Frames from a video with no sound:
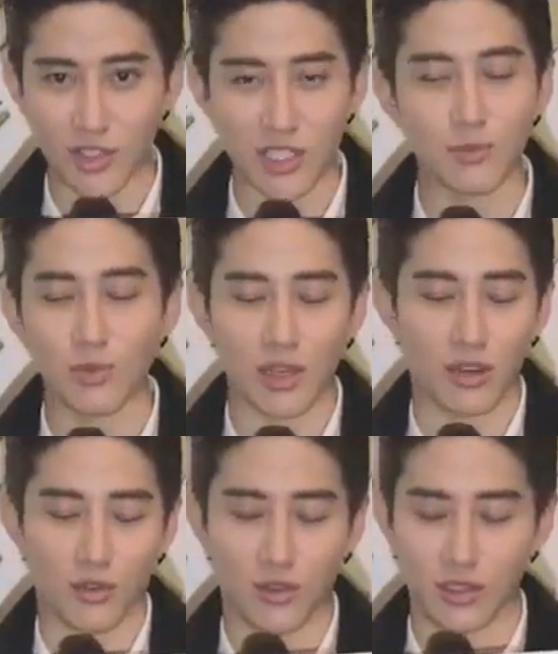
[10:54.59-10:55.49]
吃不了。
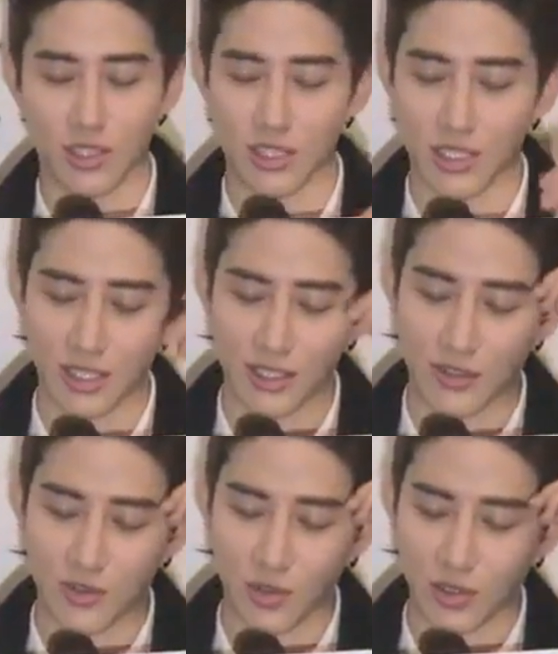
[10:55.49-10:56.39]
我自己
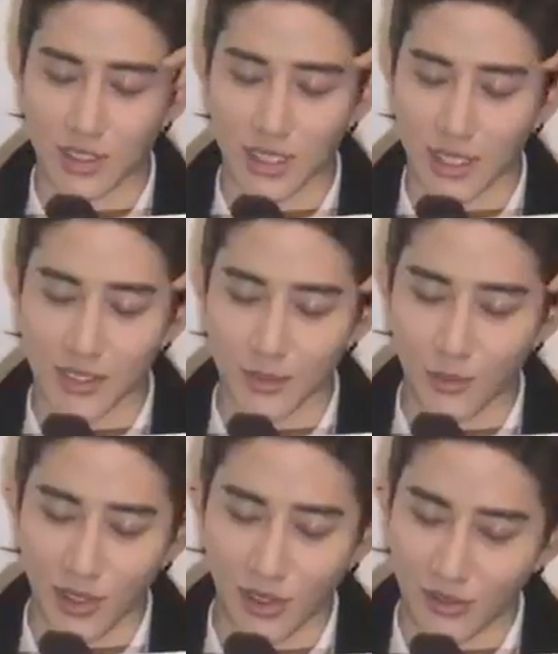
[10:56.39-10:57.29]
做的菜吃不
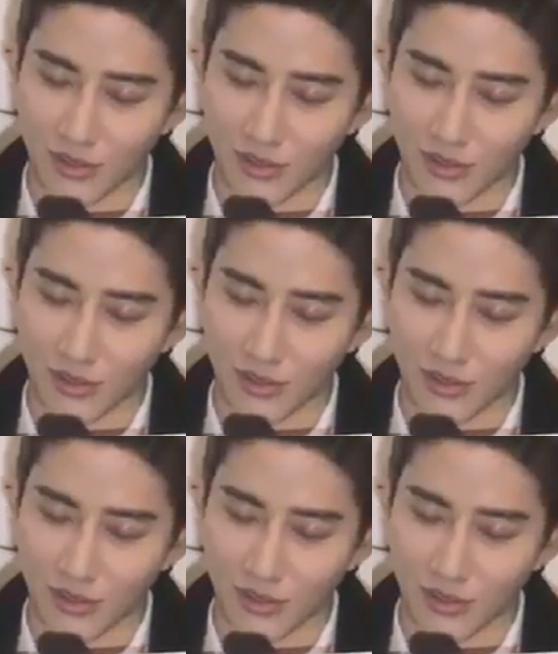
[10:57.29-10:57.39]
了，